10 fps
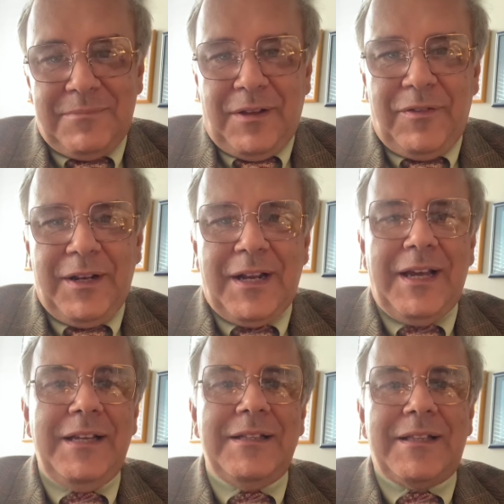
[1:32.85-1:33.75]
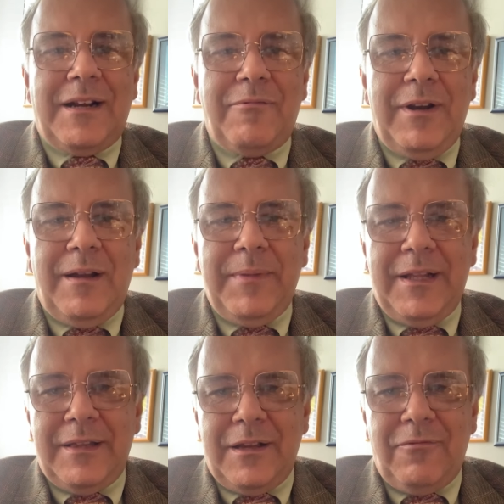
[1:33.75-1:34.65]
definirei
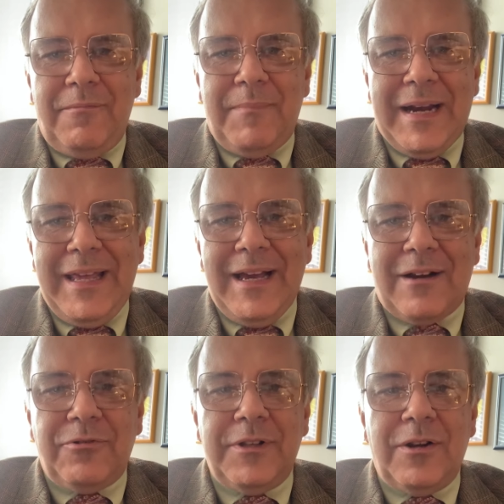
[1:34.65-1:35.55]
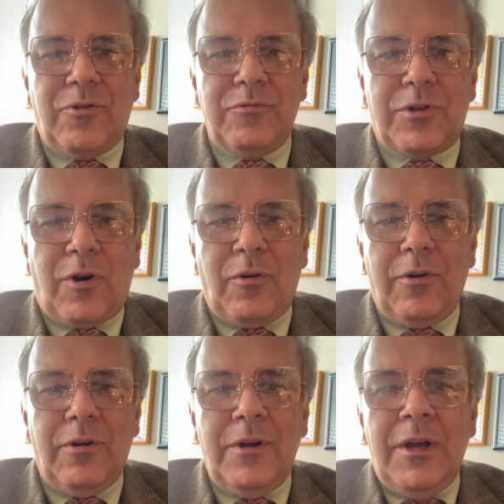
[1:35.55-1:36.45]
tranquillamente un maniaco del
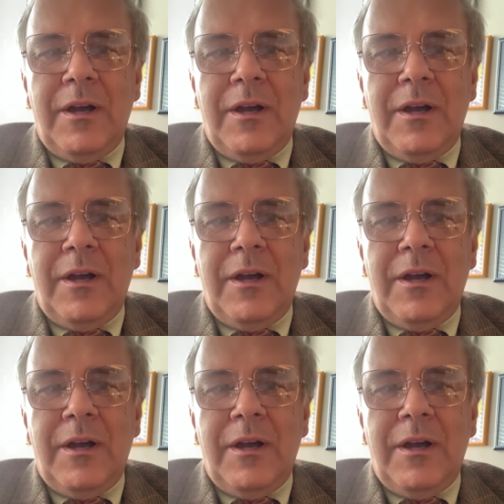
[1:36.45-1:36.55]
controllo,